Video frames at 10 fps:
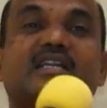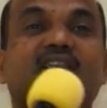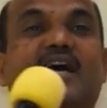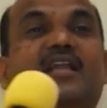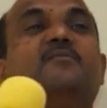
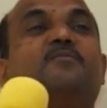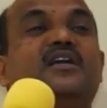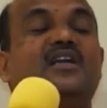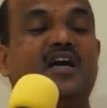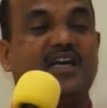இருந்தாலும்
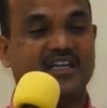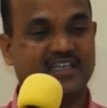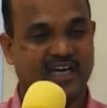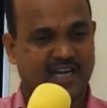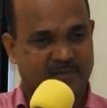பெண்ணா
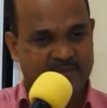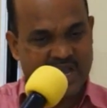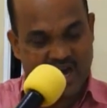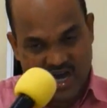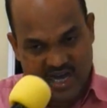இருந்தாலும்
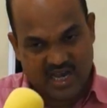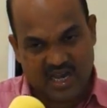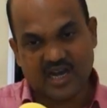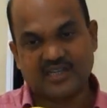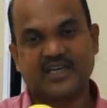
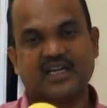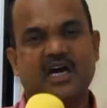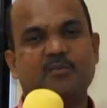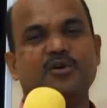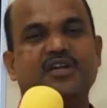ஆகையால் தான்
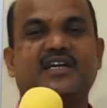நாம் ஒரு